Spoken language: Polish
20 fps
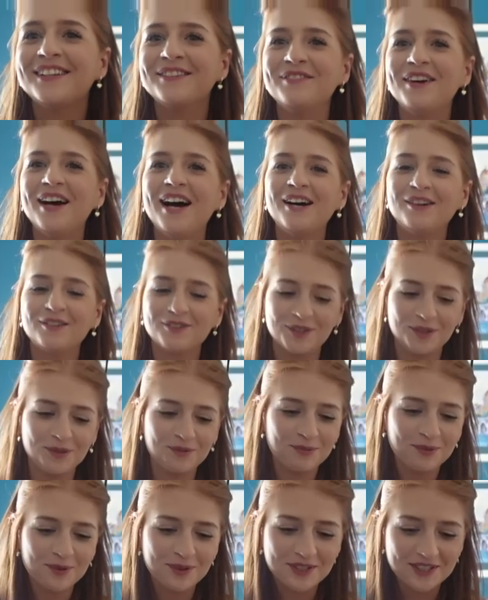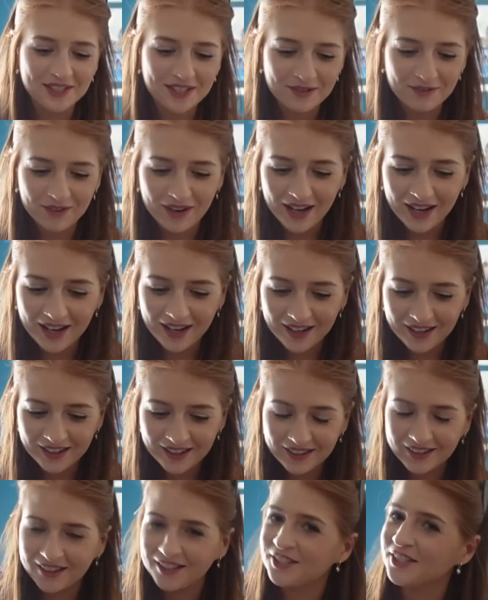tym autobusem,
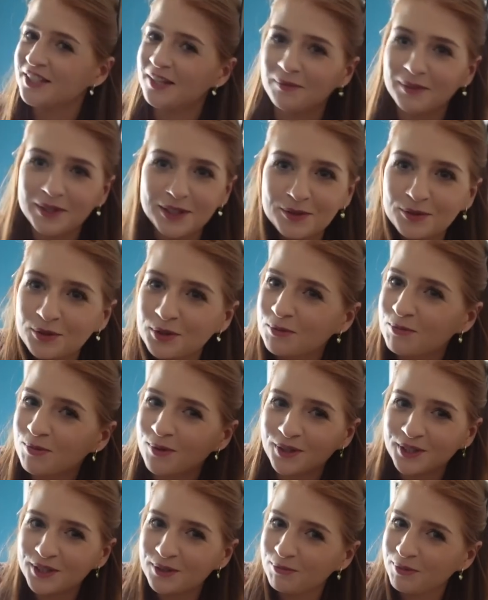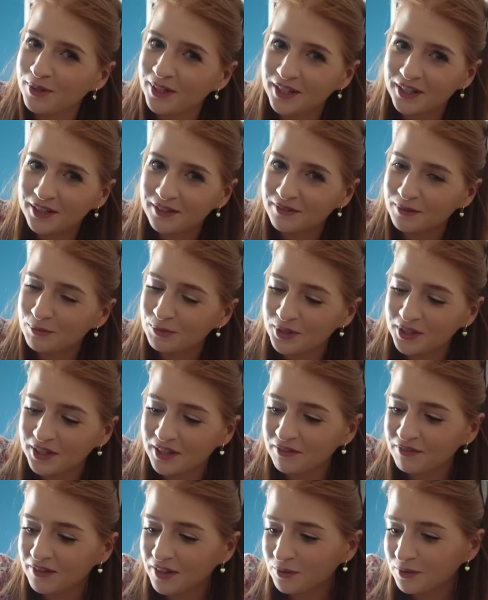ale też na miejscu szybko się bilety
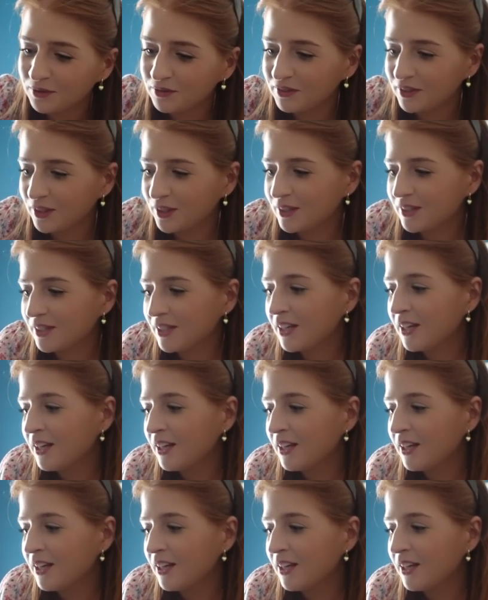wyprzedawały, więc